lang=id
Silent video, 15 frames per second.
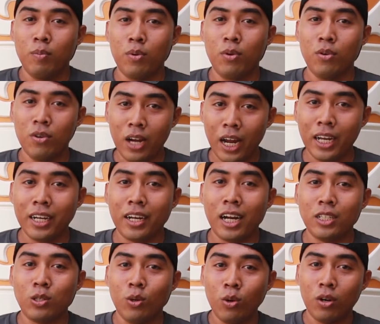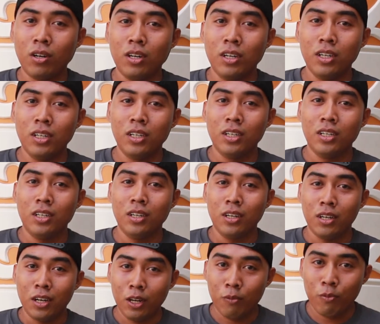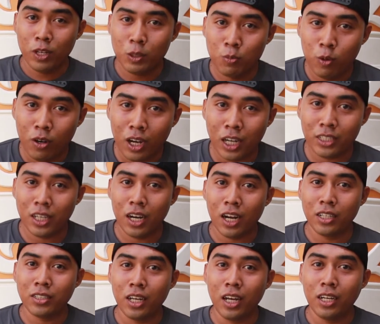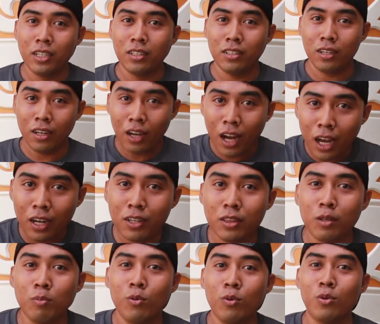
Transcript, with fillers: Kudune keras lor, Ning Facebook rasan-rasan lah ketemu